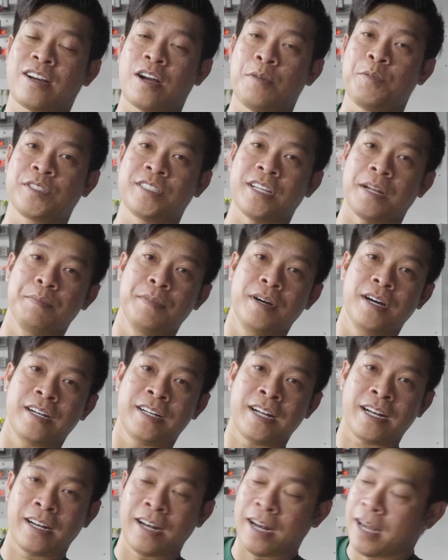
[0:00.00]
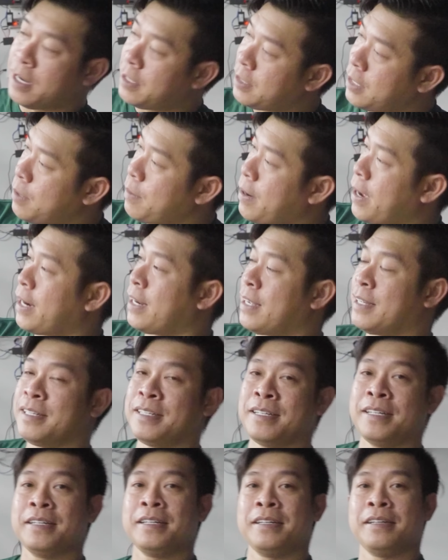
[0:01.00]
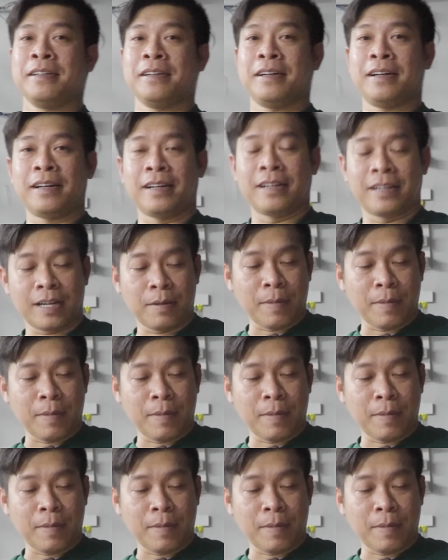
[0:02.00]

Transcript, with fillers: có một trận mưa rất lớn các bạn ạ à,